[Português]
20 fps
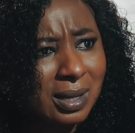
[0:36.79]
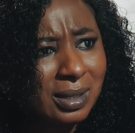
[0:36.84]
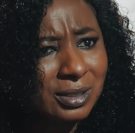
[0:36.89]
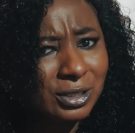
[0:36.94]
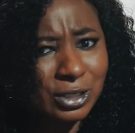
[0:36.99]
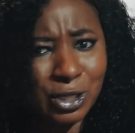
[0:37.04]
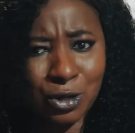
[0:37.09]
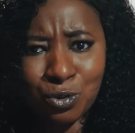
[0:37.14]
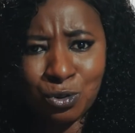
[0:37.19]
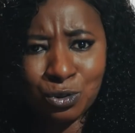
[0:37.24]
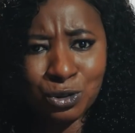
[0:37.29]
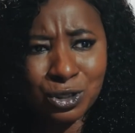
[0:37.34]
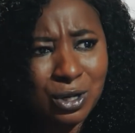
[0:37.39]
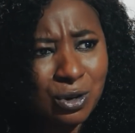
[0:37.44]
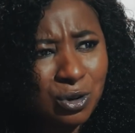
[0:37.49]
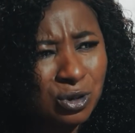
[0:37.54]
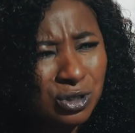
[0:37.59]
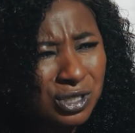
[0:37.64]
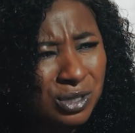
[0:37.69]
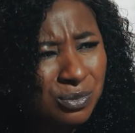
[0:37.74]
Tomara que não
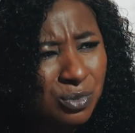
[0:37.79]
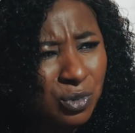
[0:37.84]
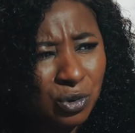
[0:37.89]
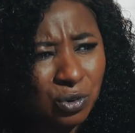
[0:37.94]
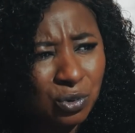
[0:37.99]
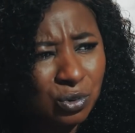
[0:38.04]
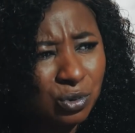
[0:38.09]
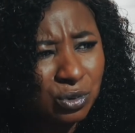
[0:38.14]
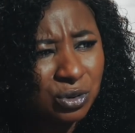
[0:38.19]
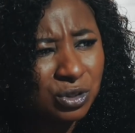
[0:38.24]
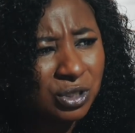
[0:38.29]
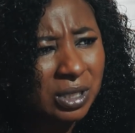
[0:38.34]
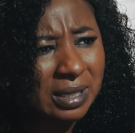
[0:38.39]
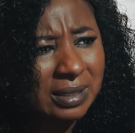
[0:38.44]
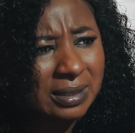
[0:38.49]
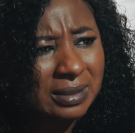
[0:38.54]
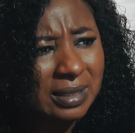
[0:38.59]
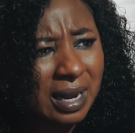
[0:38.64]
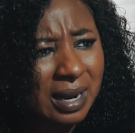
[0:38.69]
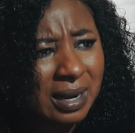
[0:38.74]
seja o que eu estou
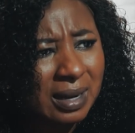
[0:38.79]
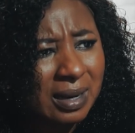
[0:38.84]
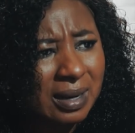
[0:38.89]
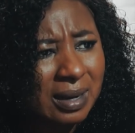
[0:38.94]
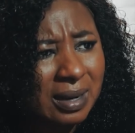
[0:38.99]
pensando.